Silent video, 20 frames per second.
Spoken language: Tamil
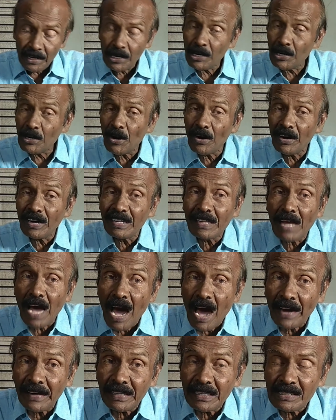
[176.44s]
இன்னொன்று இந்த
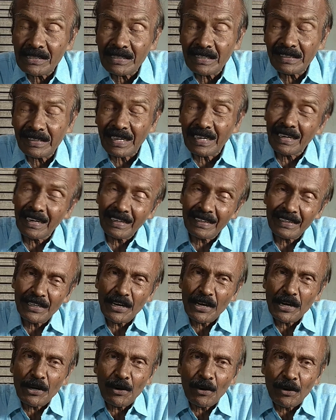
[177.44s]
ஆர்டிஸ்ட்
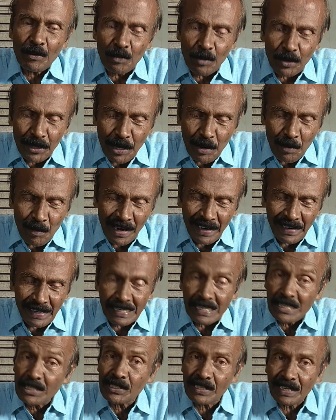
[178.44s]
தங்கிறதுக்கு இன்னொரு முக்கியமான
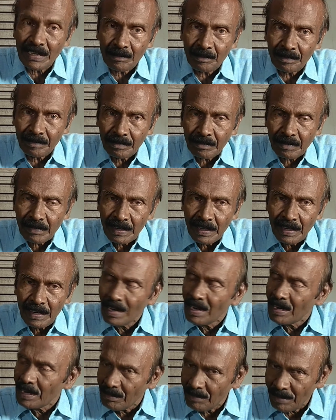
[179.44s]
ரீசன்
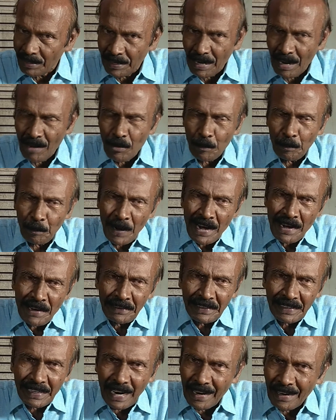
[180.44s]
இவன் எங்கேயாவது
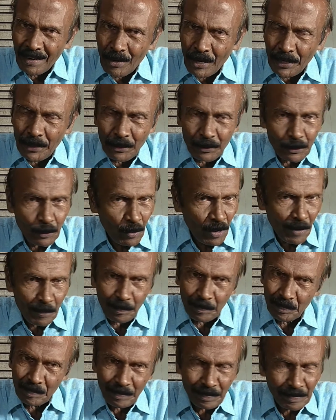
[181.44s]
பெயிண்ட்டு கடை வாங்கிட்டு வந்துடும்
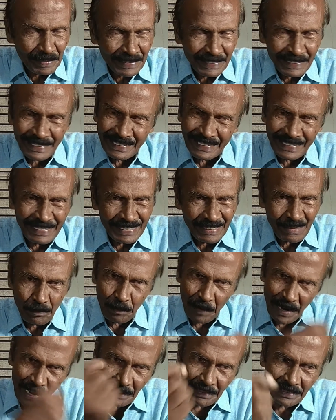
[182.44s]

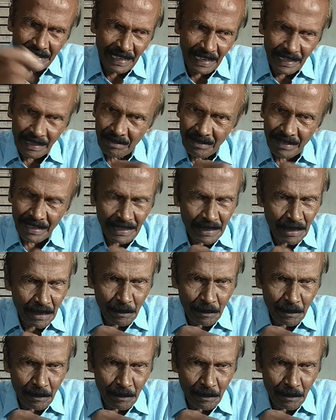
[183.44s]
பெயிண்ட்டு கடை வாங்கி